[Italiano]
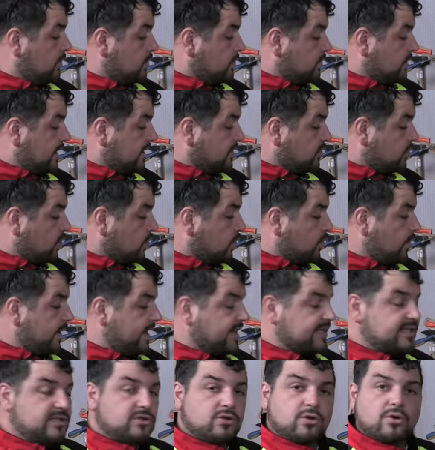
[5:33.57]
Detto
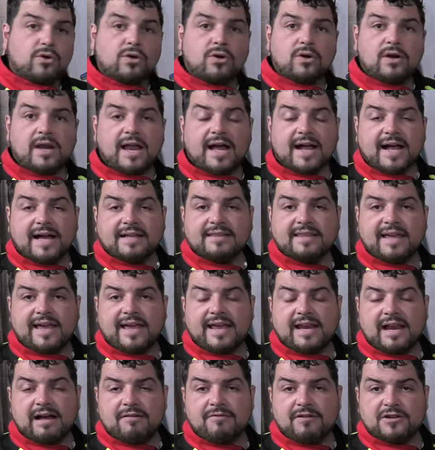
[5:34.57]
questo, la
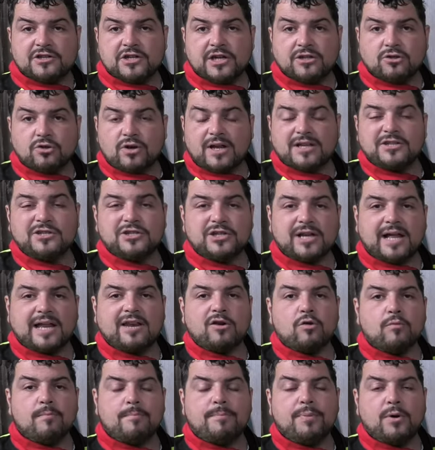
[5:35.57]
catena facendola
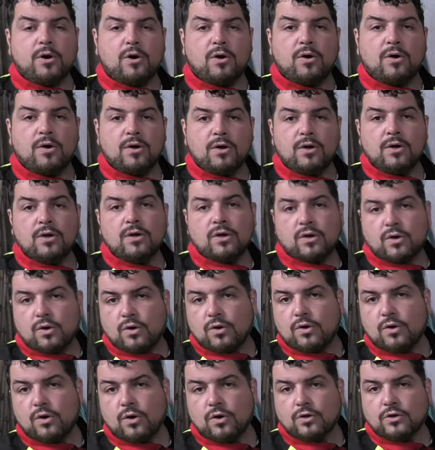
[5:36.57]
girare un po'
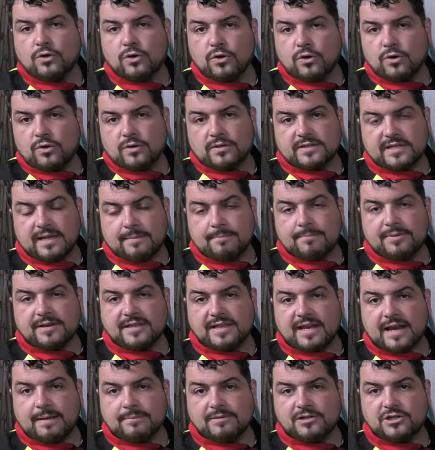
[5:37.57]
con l'olio sempre
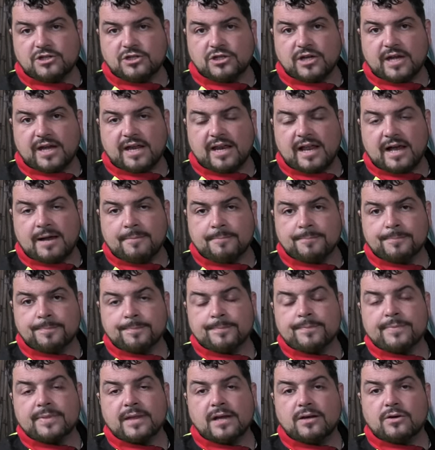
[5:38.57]
della miscela
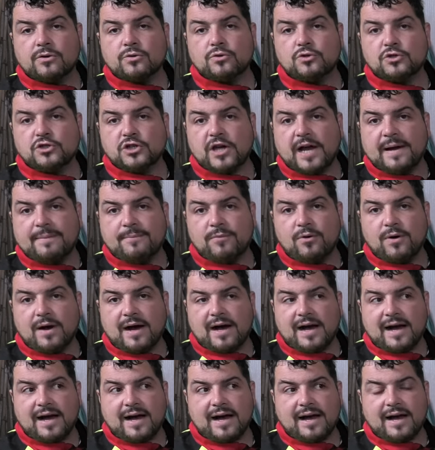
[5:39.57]
riusciamo
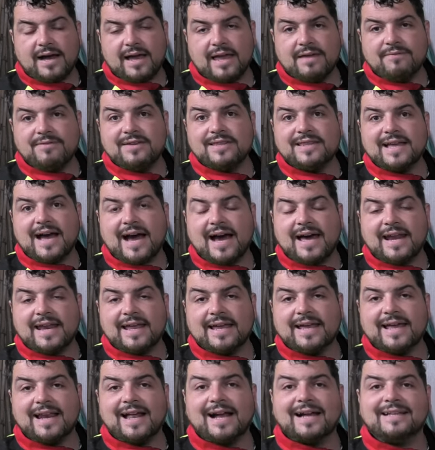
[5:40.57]
a, a
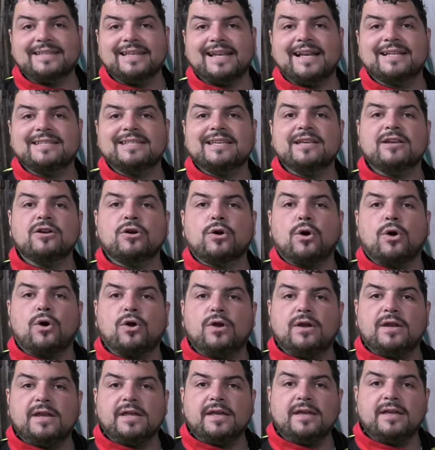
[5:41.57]
evitare che la catena si
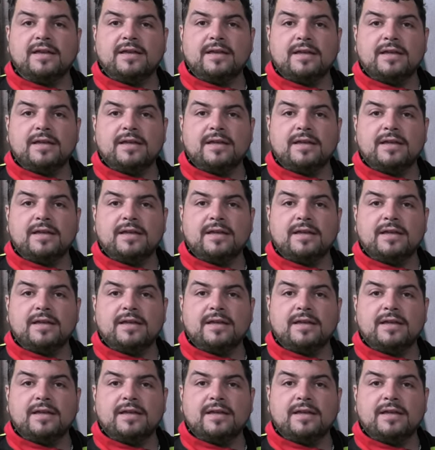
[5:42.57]
incolli